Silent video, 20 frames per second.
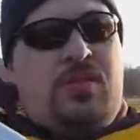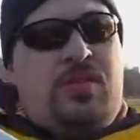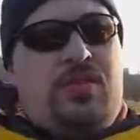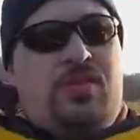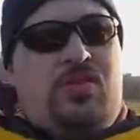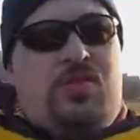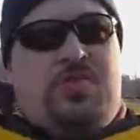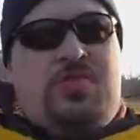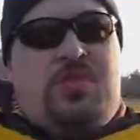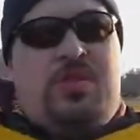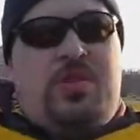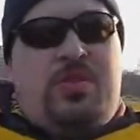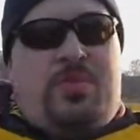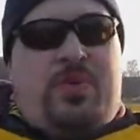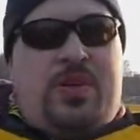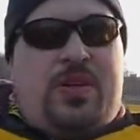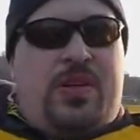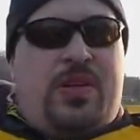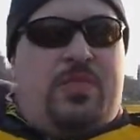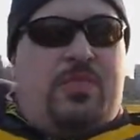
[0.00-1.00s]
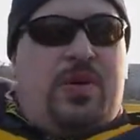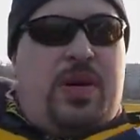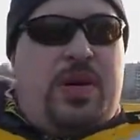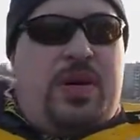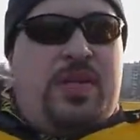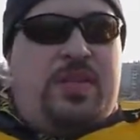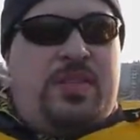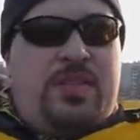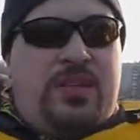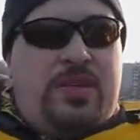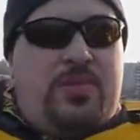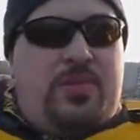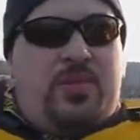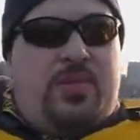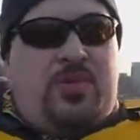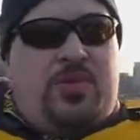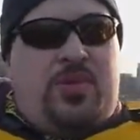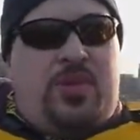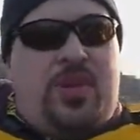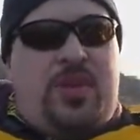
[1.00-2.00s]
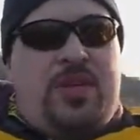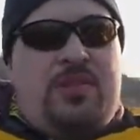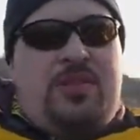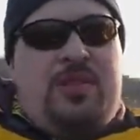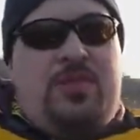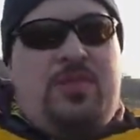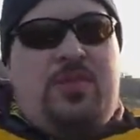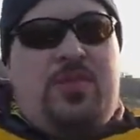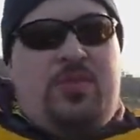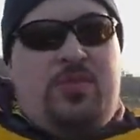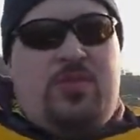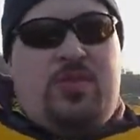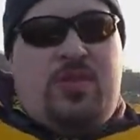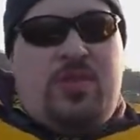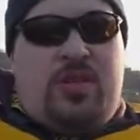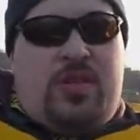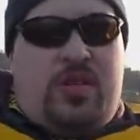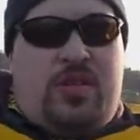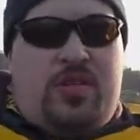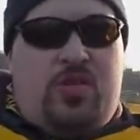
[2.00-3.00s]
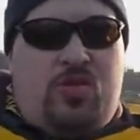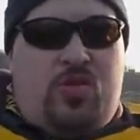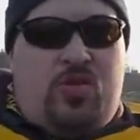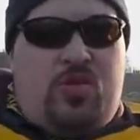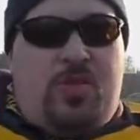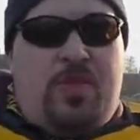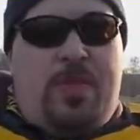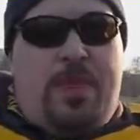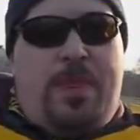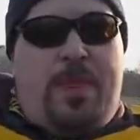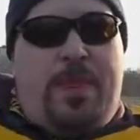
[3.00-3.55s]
ничего не прогибается, получается все очень хорошо